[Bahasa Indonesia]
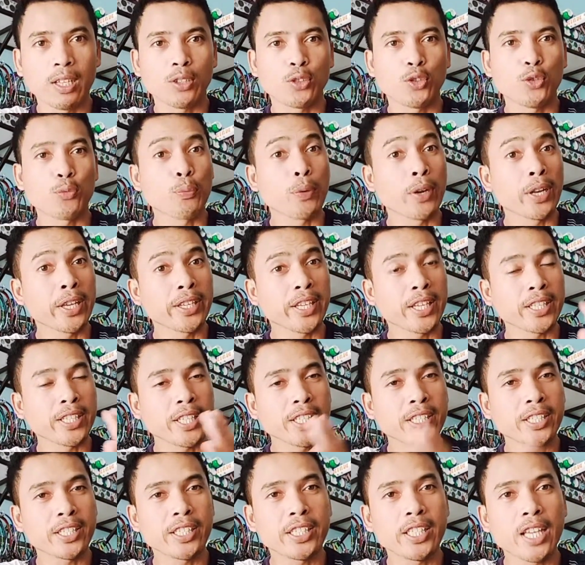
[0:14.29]
Jumpa lagi dengan saya
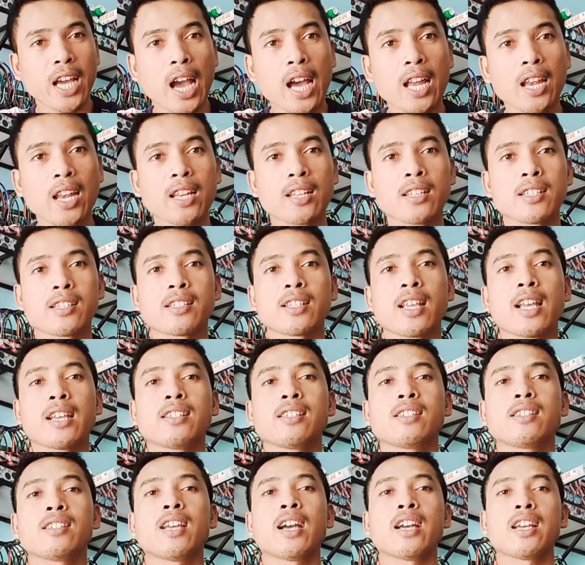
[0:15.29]
di sini Alan
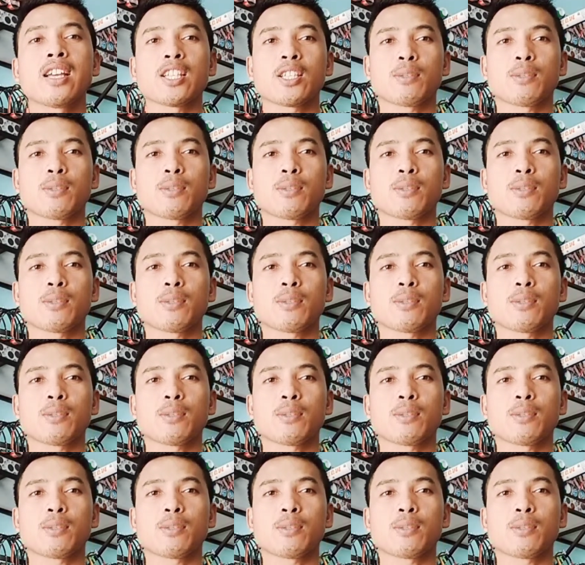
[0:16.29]
Sanjaya